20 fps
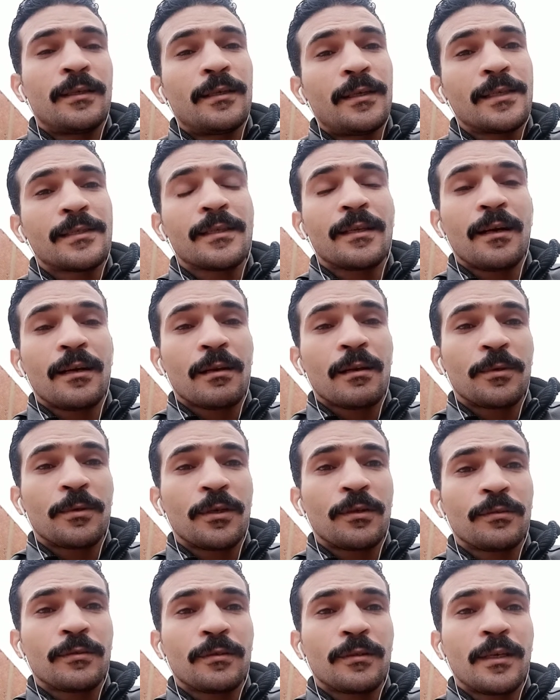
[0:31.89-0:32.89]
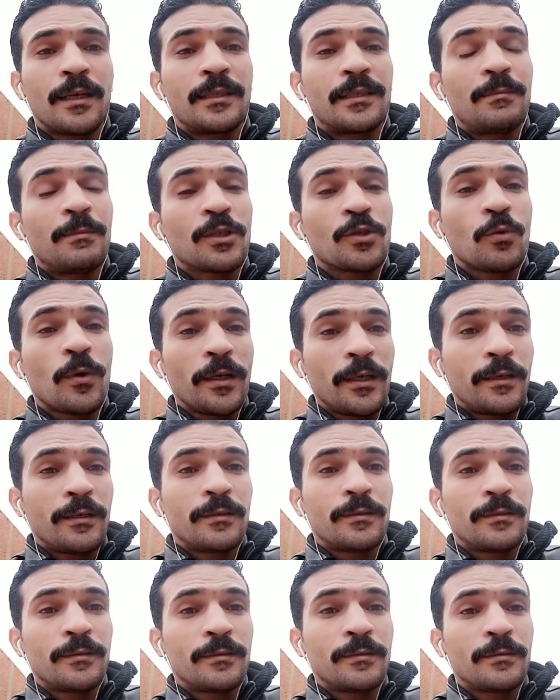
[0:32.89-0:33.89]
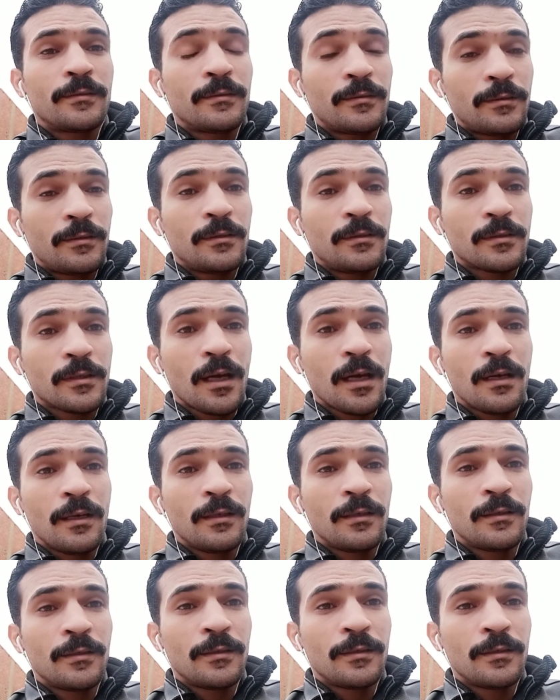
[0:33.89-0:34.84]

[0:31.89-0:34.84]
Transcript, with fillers: نزل عربيات قديمة شوية صح